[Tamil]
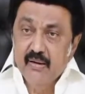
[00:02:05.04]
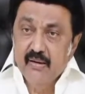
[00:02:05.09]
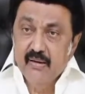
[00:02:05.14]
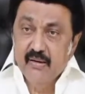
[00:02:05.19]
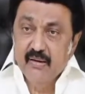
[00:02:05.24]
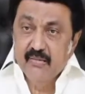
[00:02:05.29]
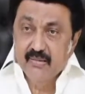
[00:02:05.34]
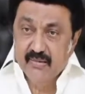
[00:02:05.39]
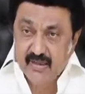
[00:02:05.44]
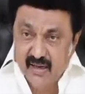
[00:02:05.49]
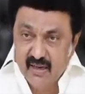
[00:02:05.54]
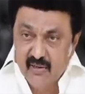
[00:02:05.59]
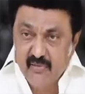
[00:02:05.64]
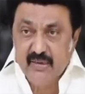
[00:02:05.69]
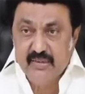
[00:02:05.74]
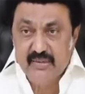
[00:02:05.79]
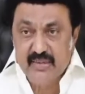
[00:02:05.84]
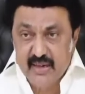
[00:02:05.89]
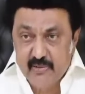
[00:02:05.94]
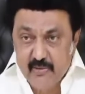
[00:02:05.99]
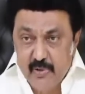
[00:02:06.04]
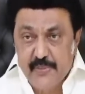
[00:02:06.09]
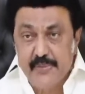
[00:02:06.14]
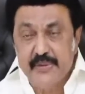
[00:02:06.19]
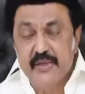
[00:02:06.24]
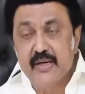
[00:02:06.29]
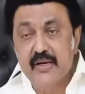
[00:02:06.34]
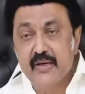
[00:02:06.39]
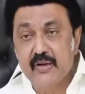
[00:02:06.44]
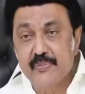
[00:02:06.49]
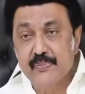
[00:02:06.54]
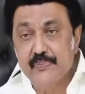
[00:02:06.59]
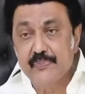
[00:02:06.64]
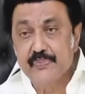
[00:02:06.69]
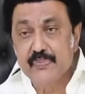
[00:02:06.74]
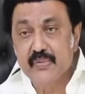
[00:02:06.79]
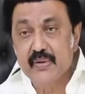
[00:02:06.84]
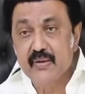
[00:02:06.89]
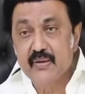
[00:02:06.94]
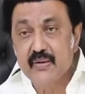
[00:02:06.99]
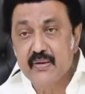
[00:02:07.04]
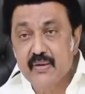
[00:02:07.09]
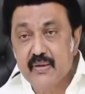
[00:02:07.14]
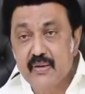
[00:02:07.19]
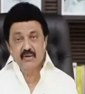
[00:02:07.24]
விவரங்களை வழங்கியமைக்கு நன்றி நந்தினி